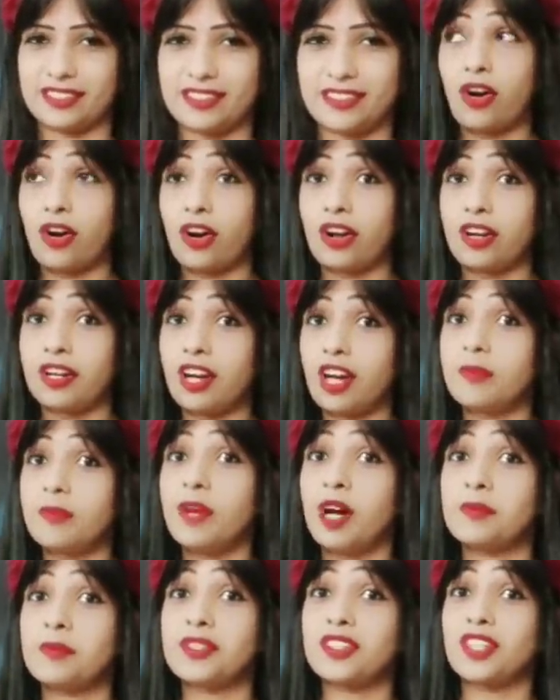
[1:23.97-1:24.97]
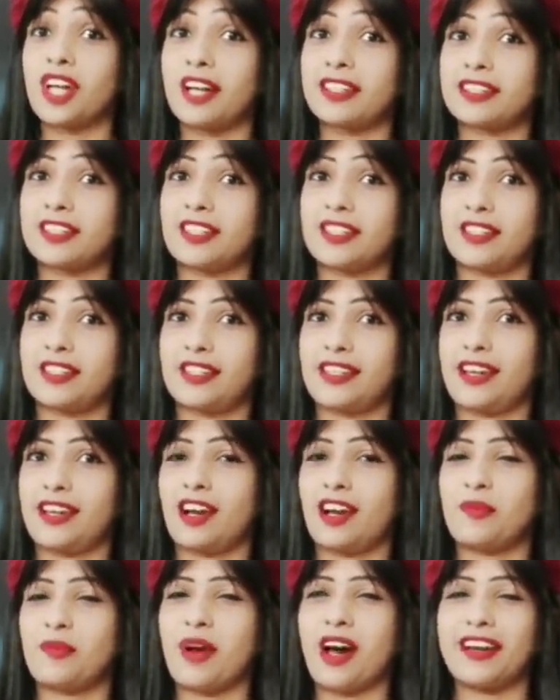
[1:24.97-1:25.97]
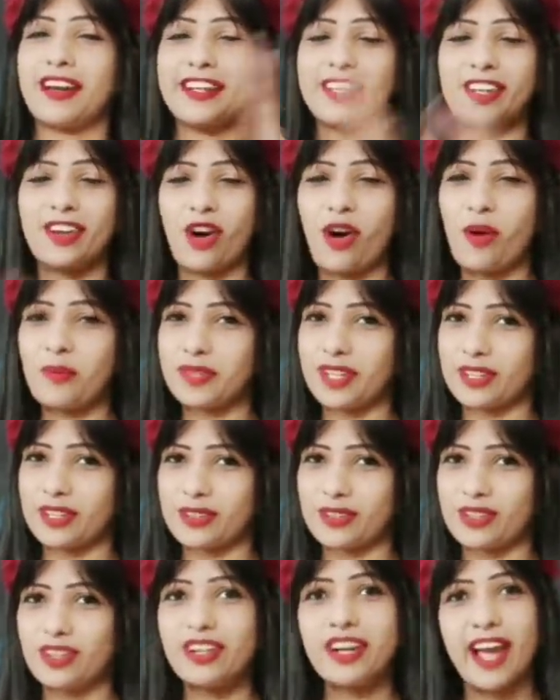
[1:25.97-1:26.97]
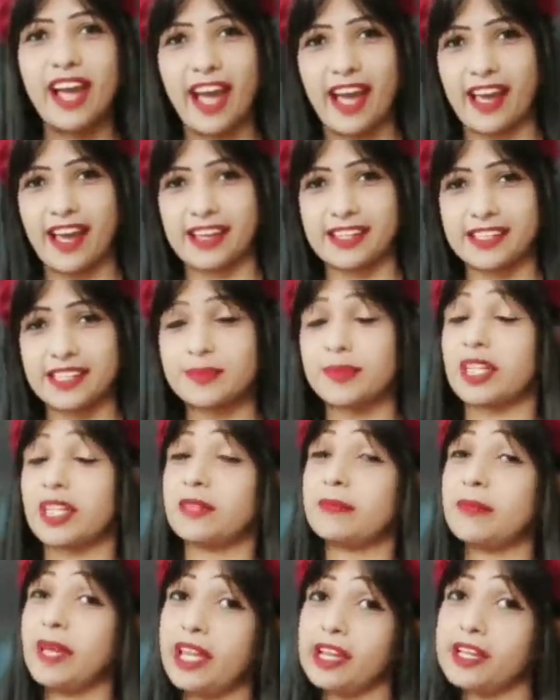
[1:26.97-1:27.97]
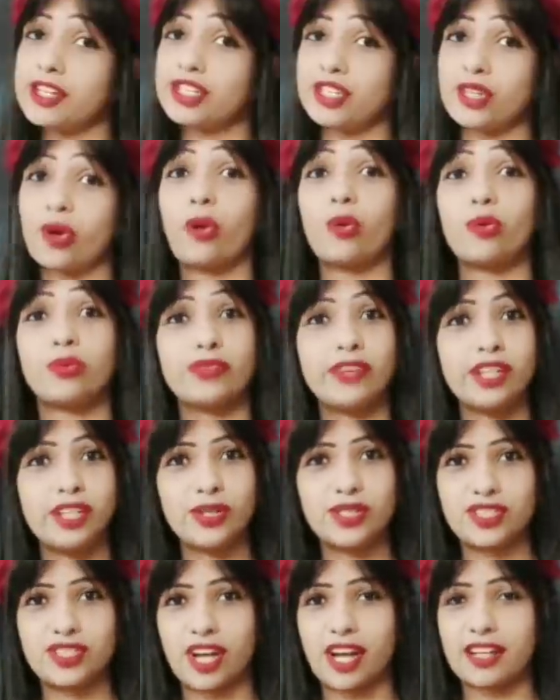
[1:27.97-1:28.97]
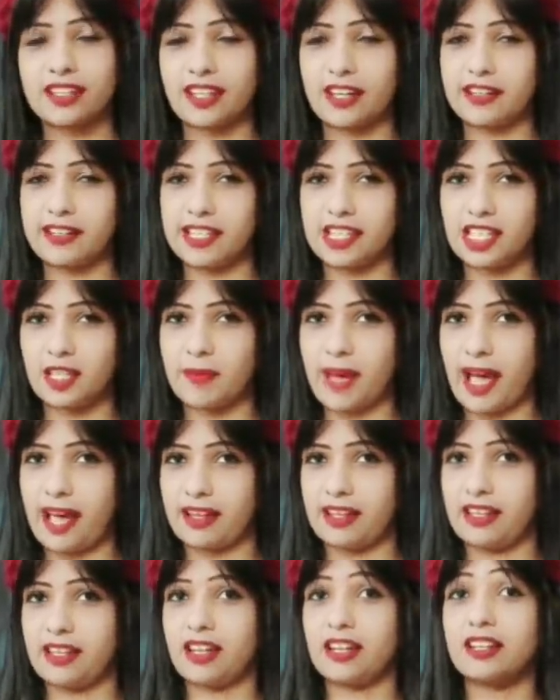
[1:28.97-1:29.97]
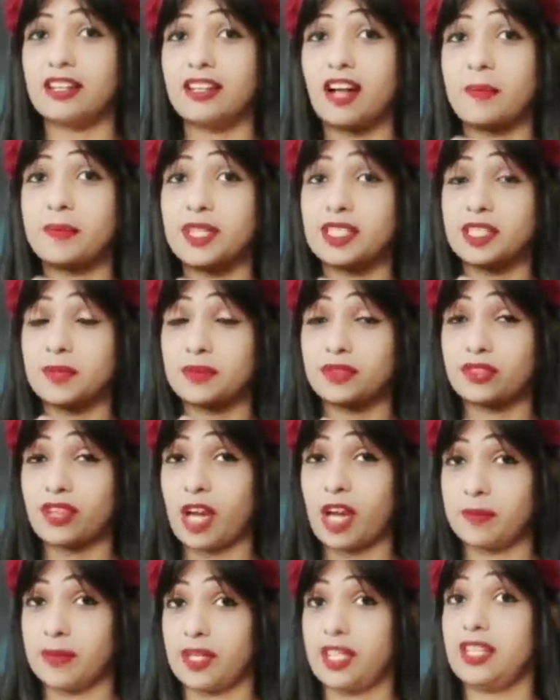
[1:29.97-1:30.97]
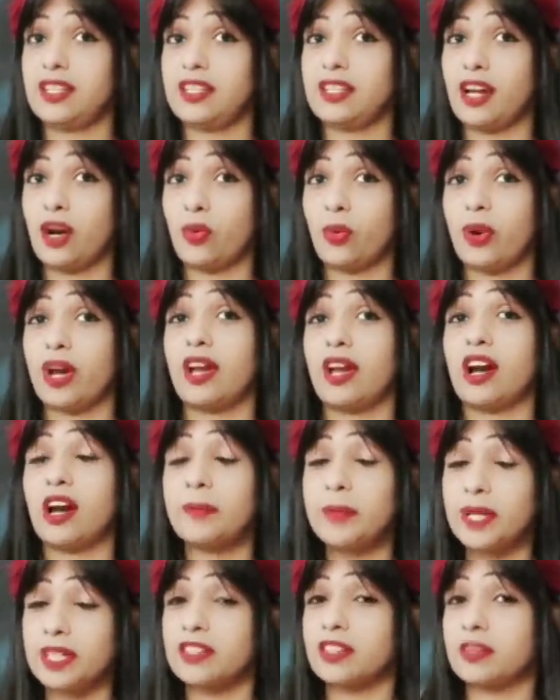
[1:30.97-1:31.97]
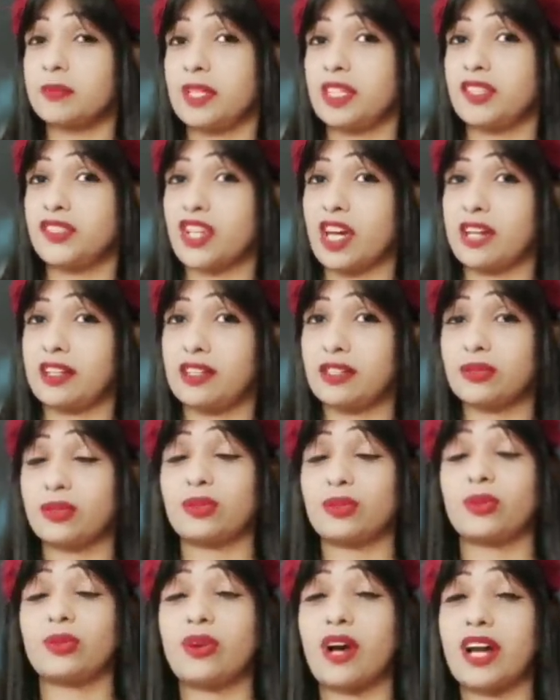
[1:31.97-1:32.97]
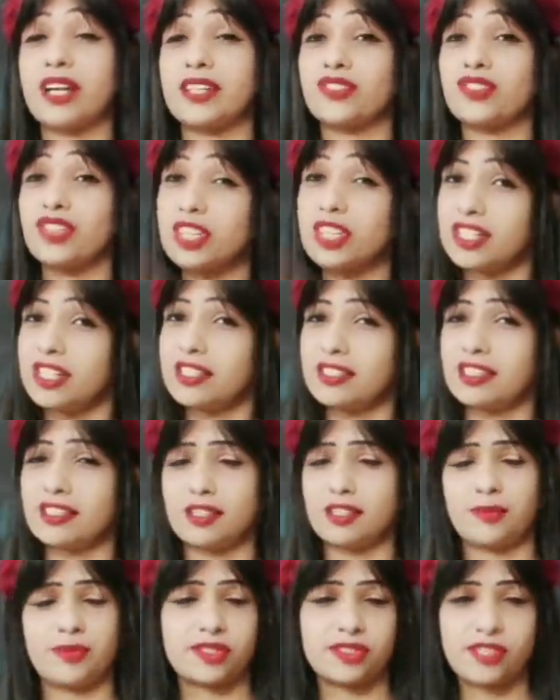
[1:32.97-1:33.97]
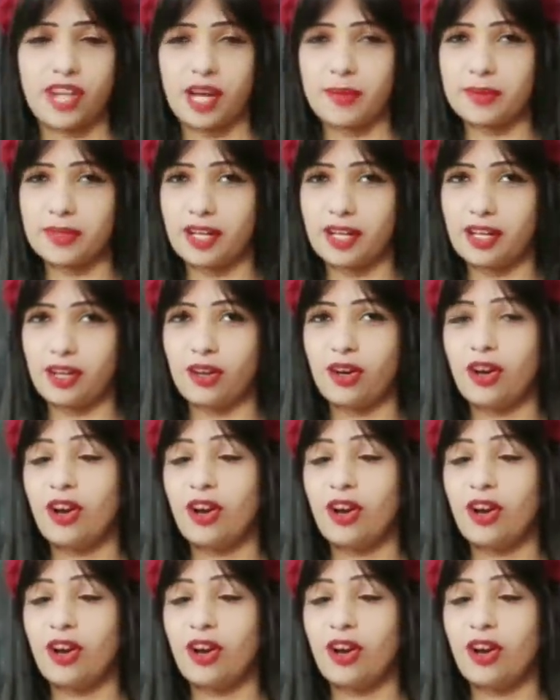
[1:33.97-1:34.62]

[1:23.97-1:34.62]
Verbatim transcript: और अब हम स्टार्ट करते हैं हमारे होम डेकोर हैक्स बट मेक श्योर वीडियो स्टार्ट करने से पहले अगर आपने सब्सक्राइब नहीं किया हुआ है अभी तक मेरे चैनल को तो गाइस जल्दी से सब्सक्राइब कर लो